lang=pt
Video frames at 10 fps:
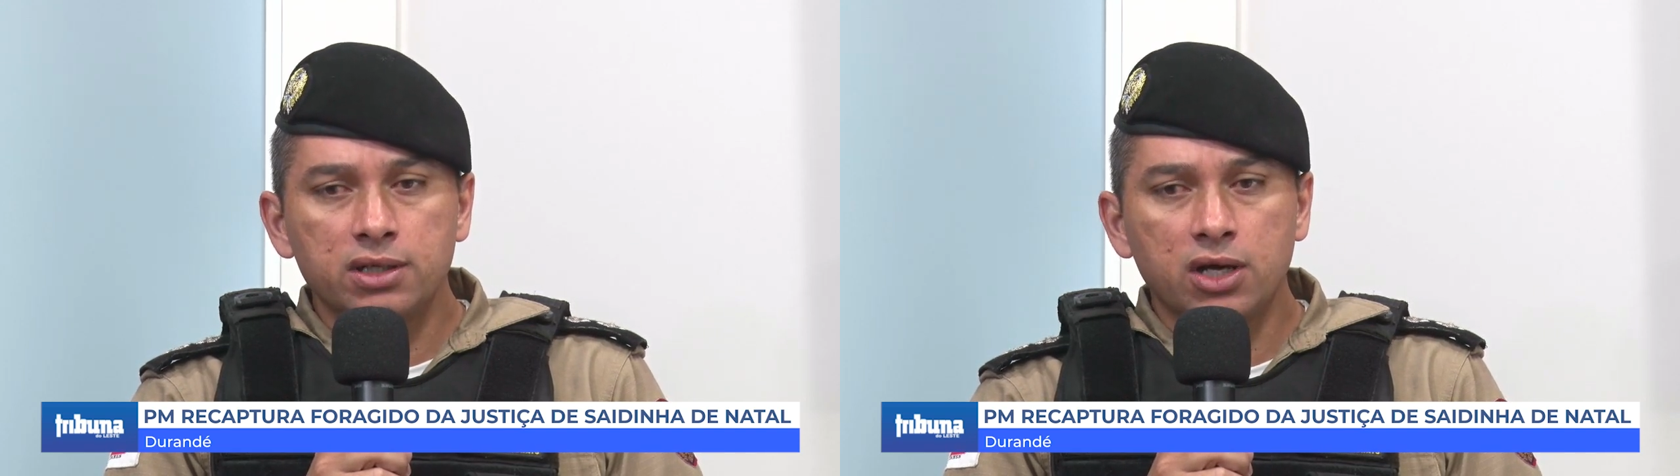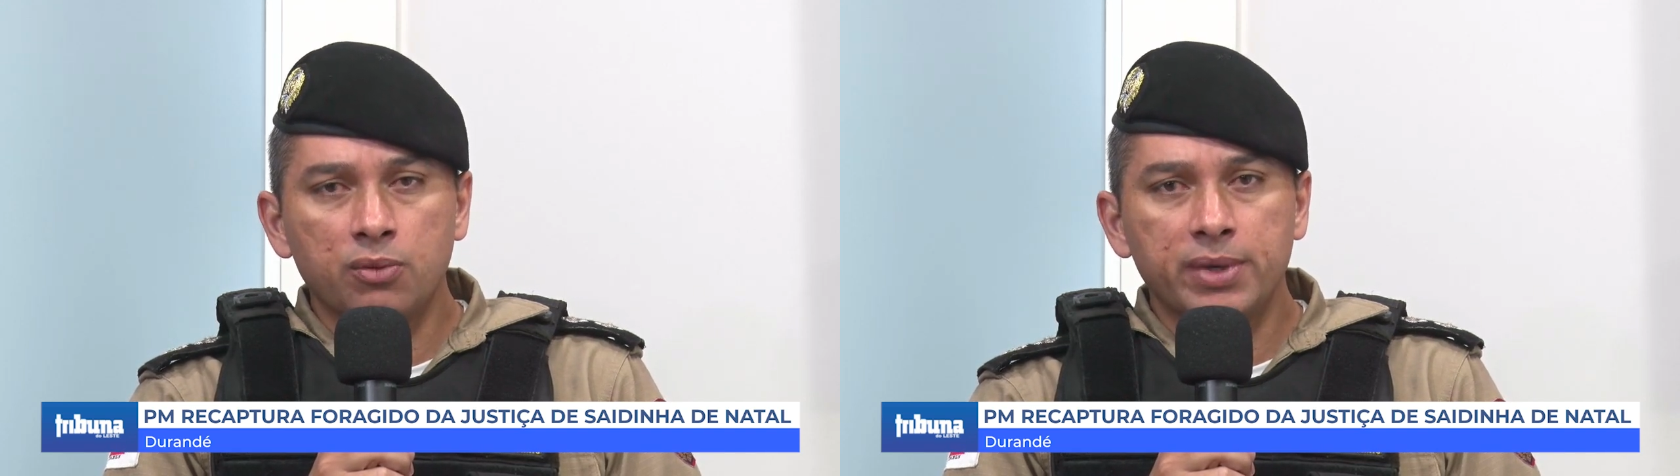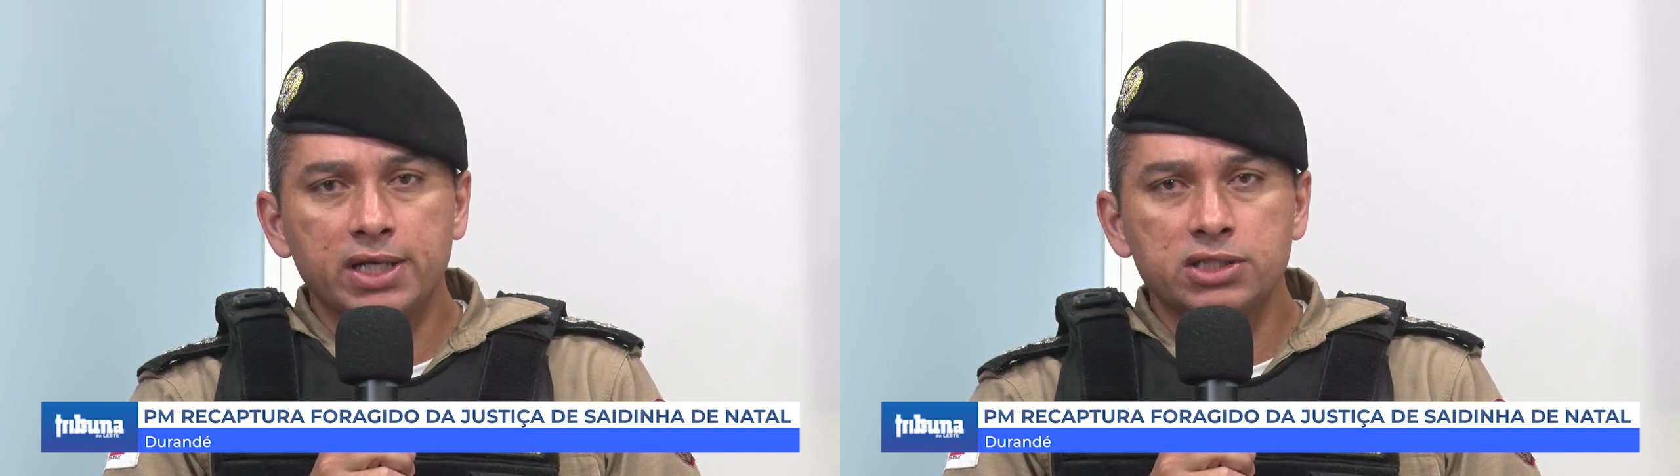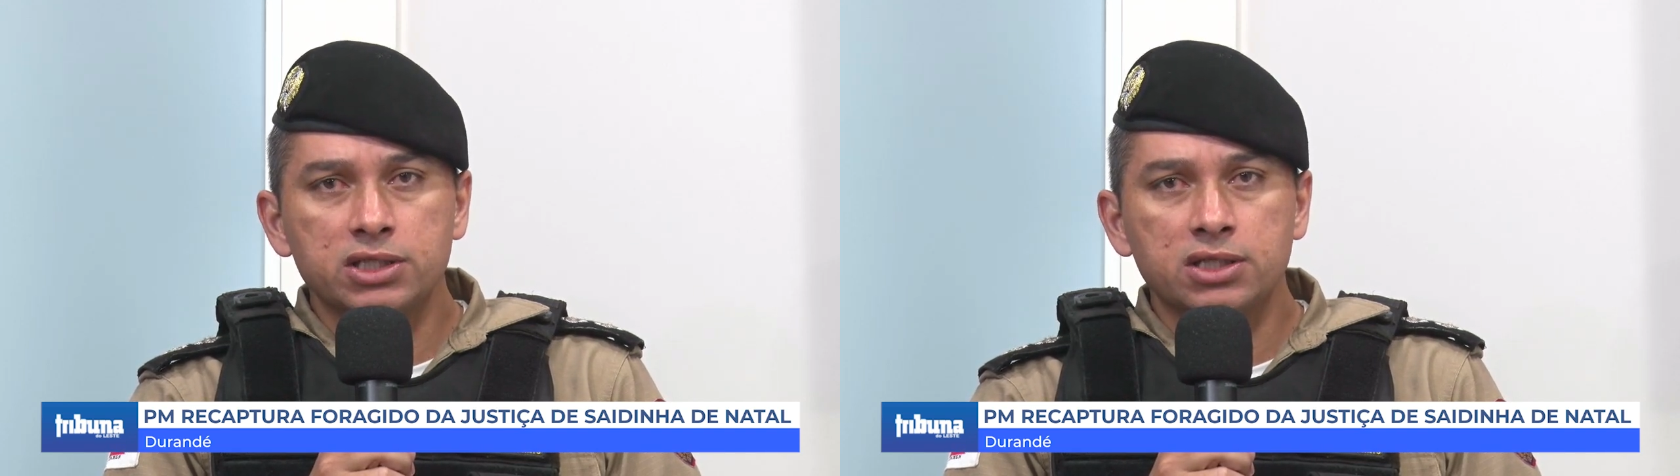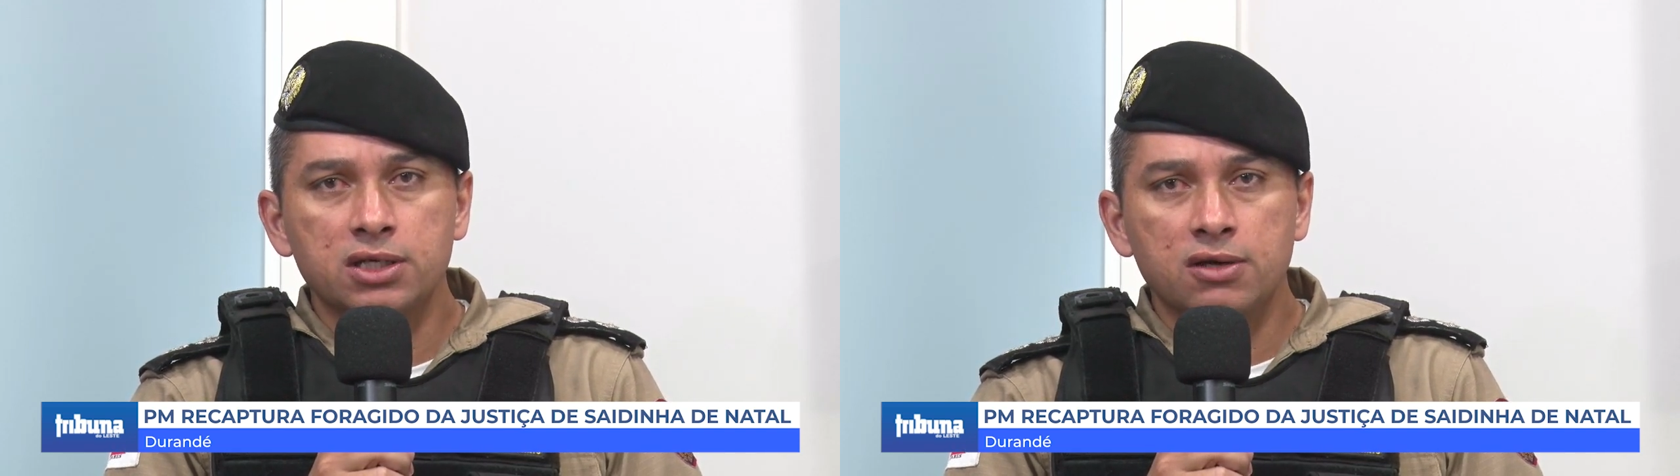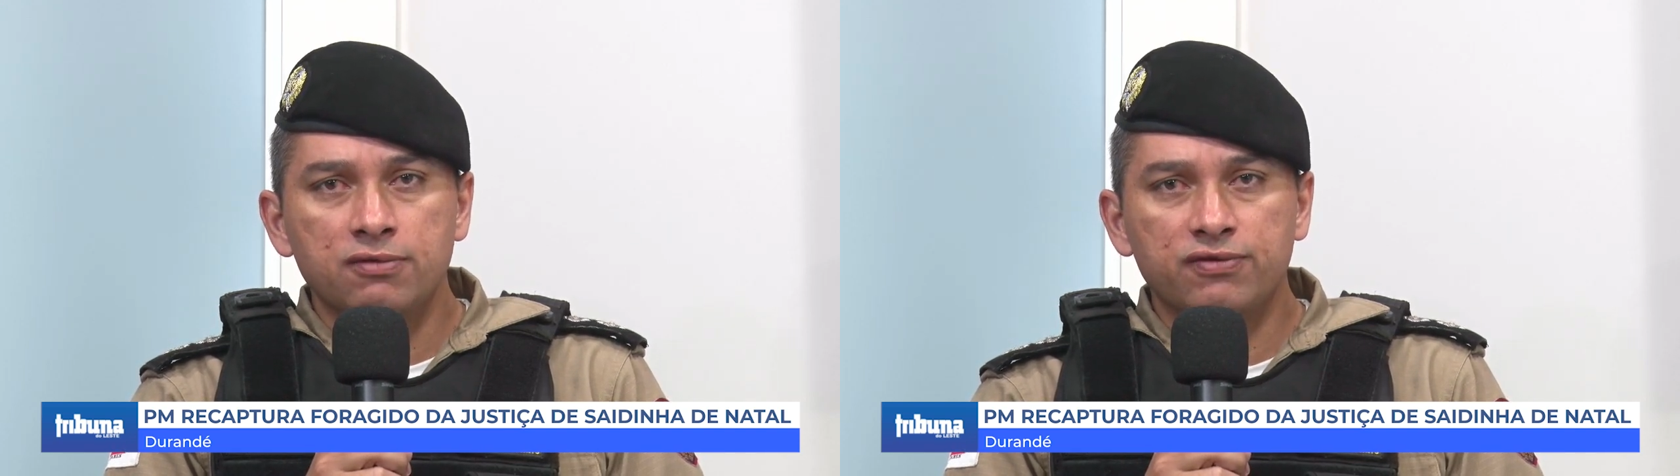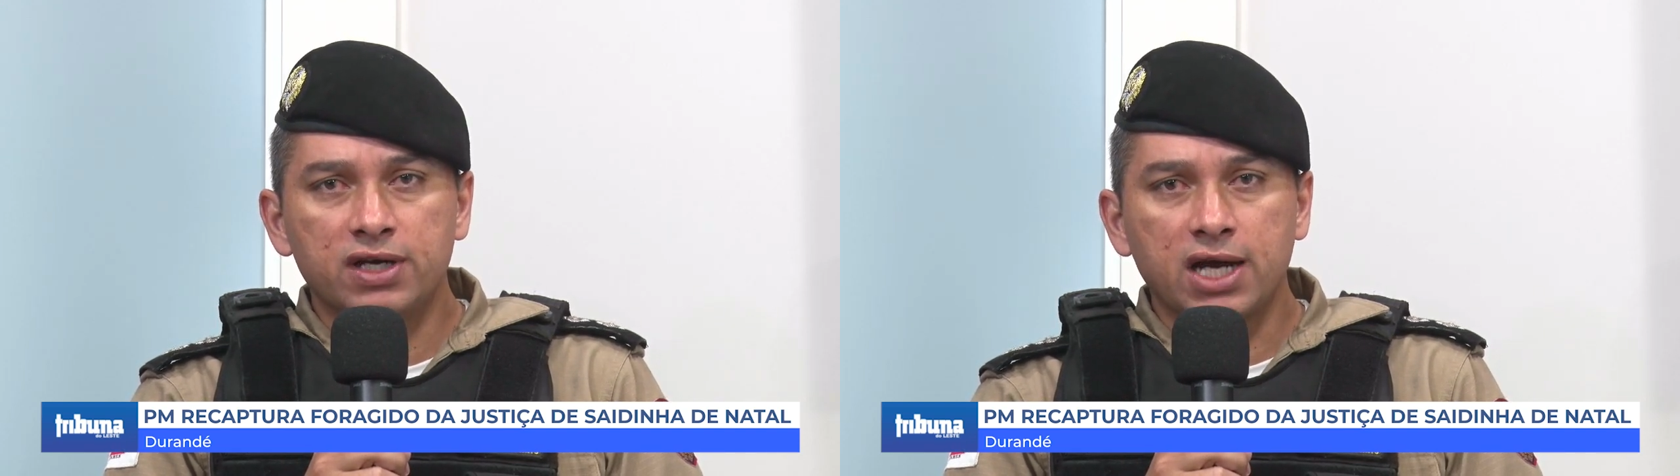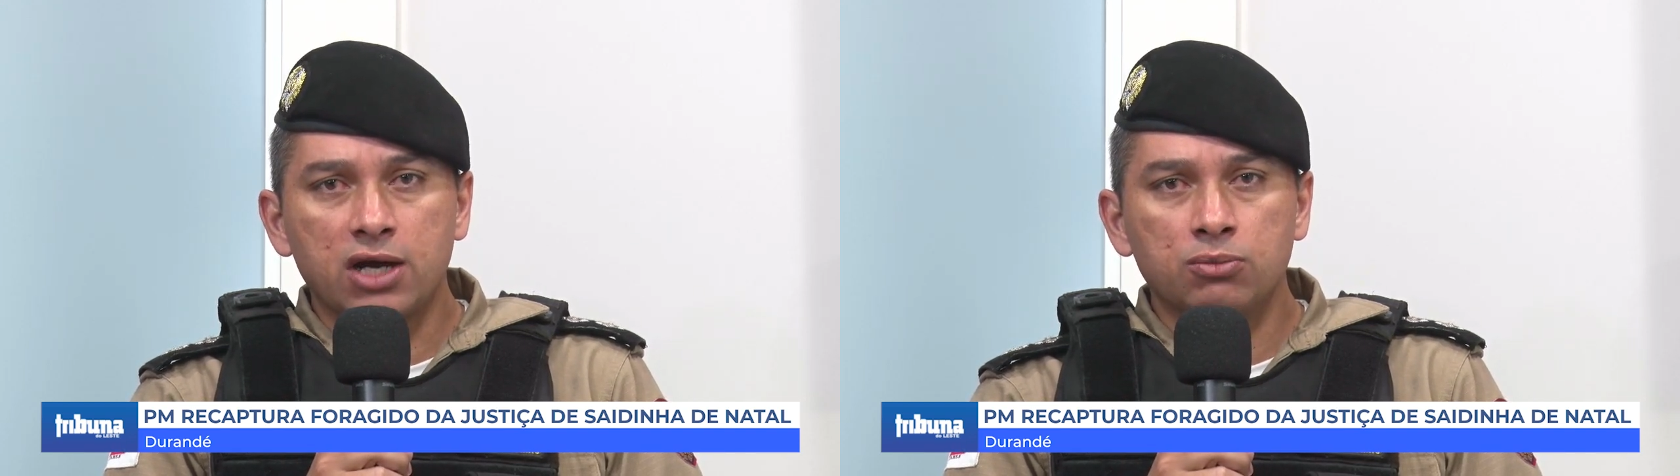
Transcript: realmente ficaram